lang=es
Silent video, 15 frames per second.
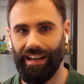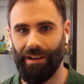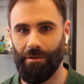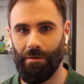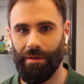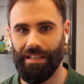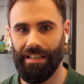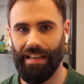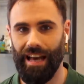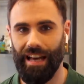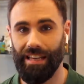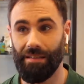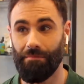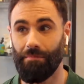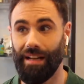a la
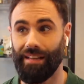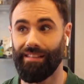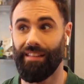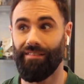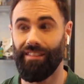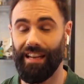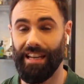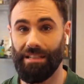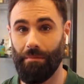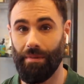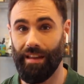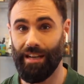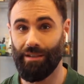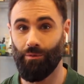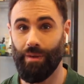universidad y pretendías
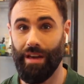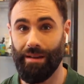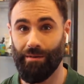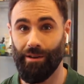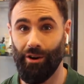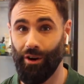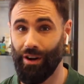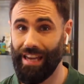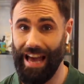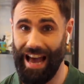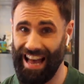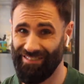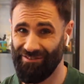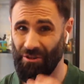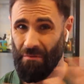empezar a estudiar
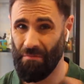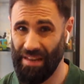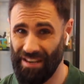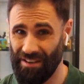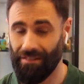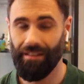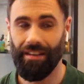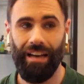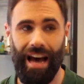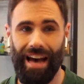biología a tope, ¿no?